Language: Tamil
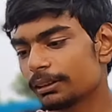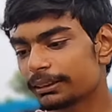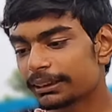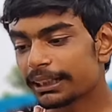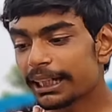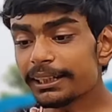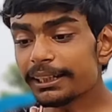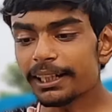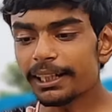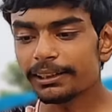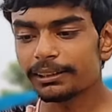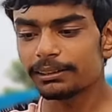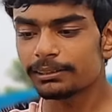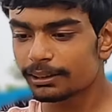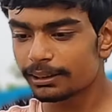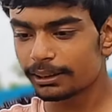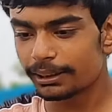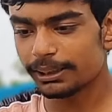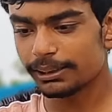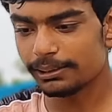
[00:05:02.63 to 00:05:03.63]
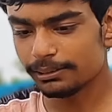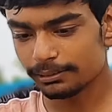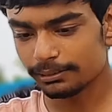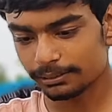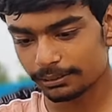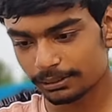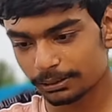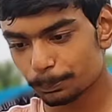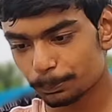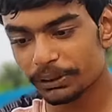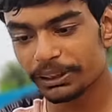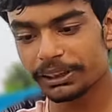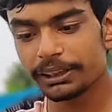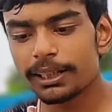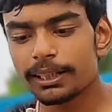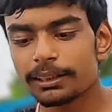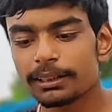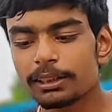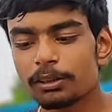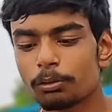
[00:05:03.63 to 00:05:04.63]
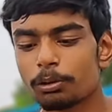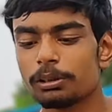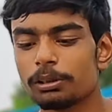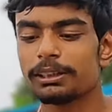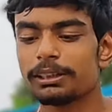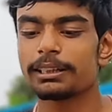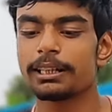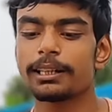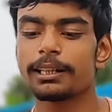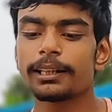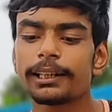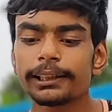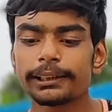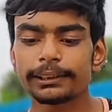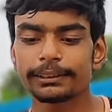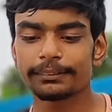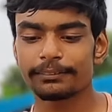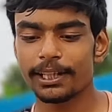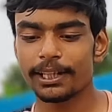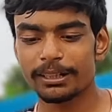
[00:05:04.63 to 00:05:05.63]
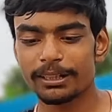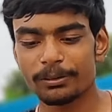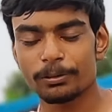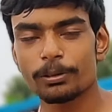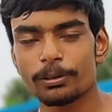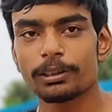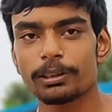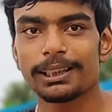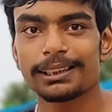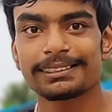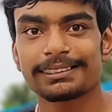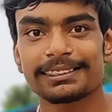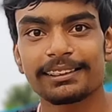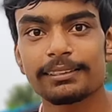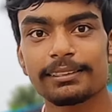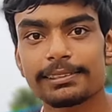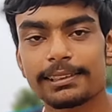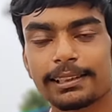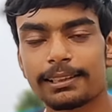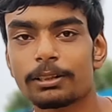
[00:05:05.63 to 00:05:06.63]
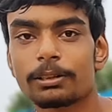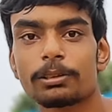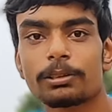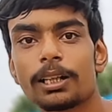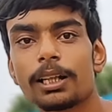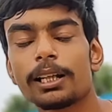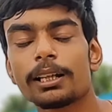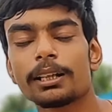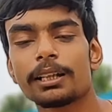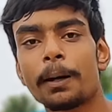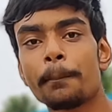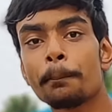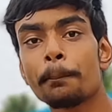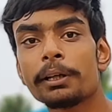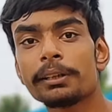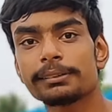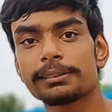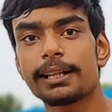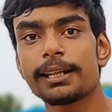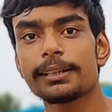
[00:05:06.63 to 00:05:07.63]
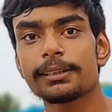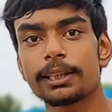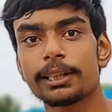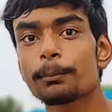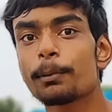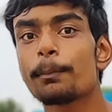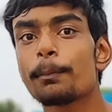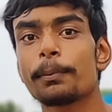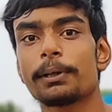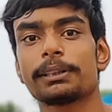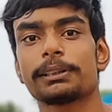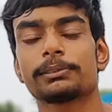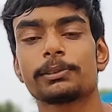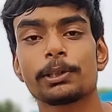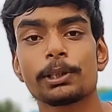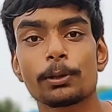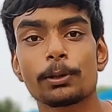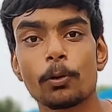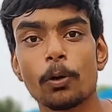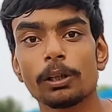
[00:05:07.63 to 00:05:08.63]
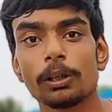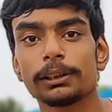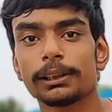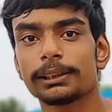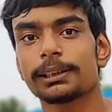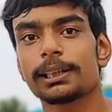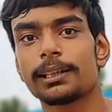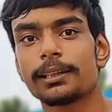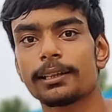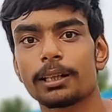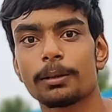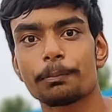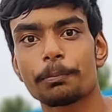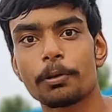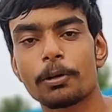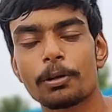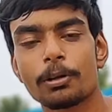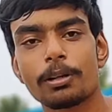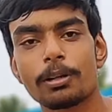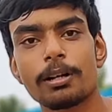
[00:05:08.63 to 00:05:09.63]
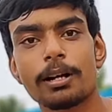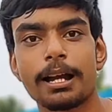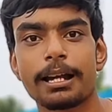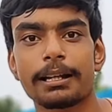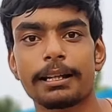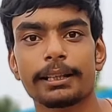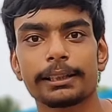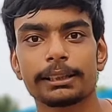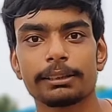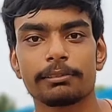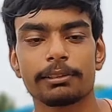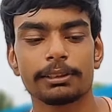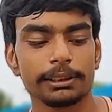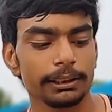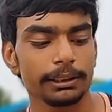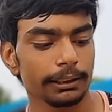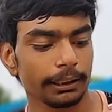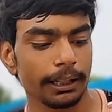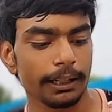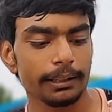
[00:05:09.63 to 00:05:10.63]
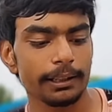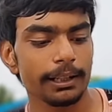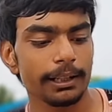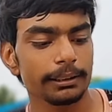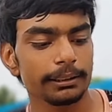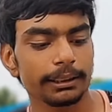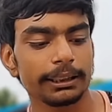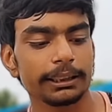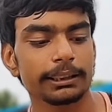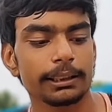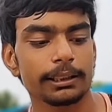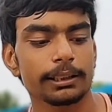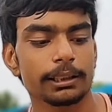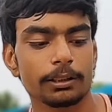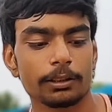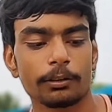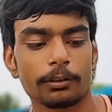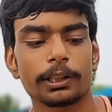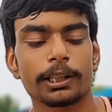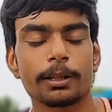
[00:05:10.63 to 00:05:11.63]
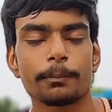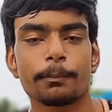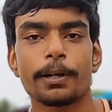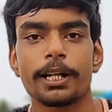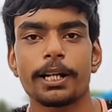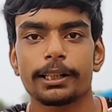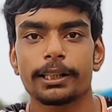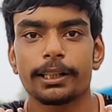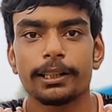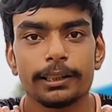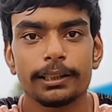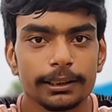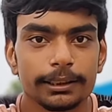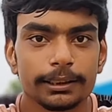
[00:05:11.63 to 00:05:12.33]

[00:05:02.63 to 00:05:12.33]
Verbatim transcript: ரெட் அண்ட் க்ரீன் ஸ்பின்னர்னு சொல்லியிருக்காங்க இது வேற ஒன்றும் இல்லை சங்கு சக்கரம் தான் நம்ம சாதாரணமாக பண்ணுறது வந்து கோல்டன் கலரில் போகும் ஆனால் இது வந்து ரெட் அண்ட் க்ரீன் கலரில் இருக்கும் இங்கே பாருங்கள்